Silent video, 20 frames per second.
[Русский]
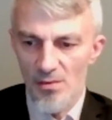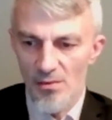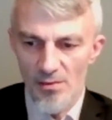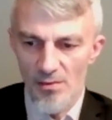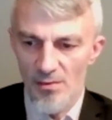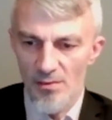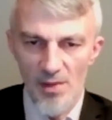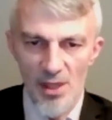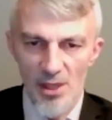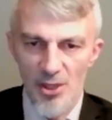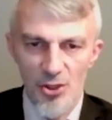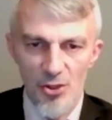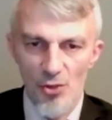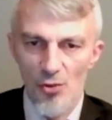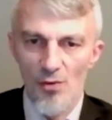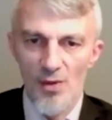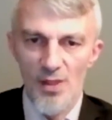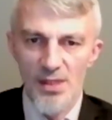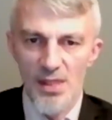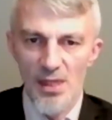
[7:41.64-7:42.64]
вещи
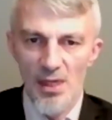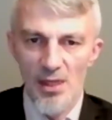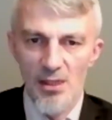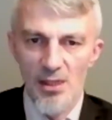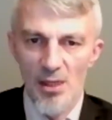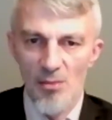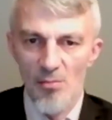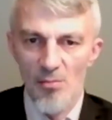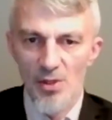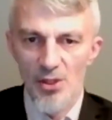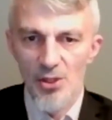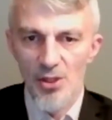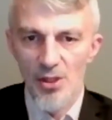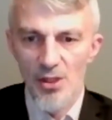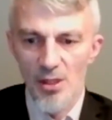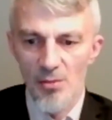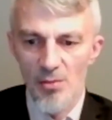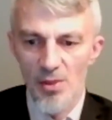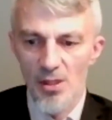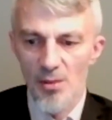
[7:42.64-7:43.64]
увозили там
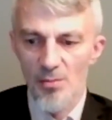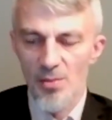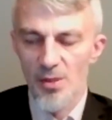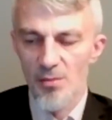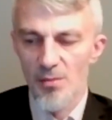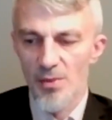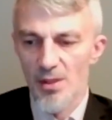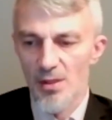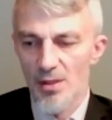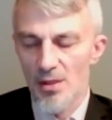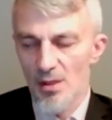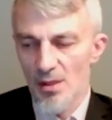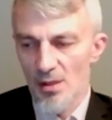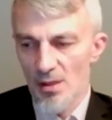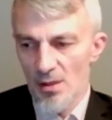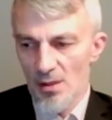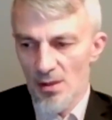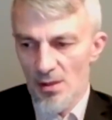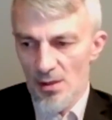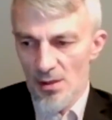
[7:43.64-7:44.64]
машинами, например.
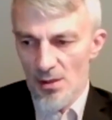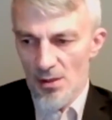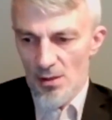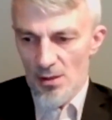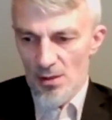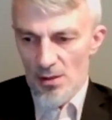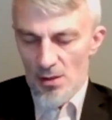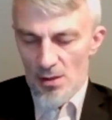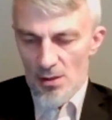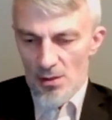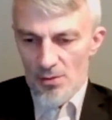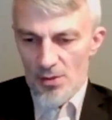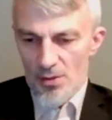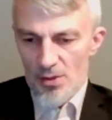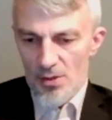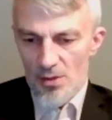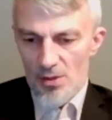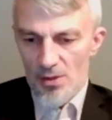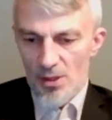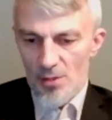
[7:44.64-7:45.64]

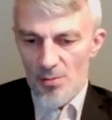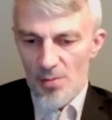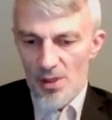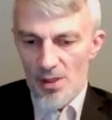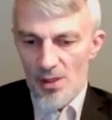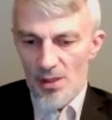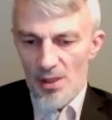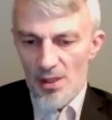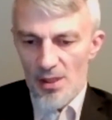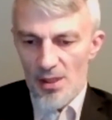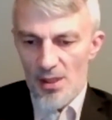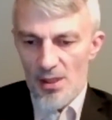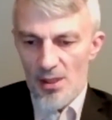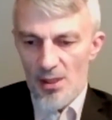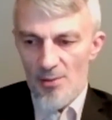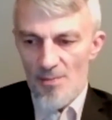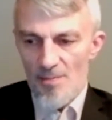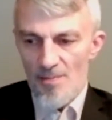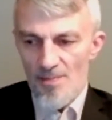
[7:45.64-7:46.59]
Все это было. И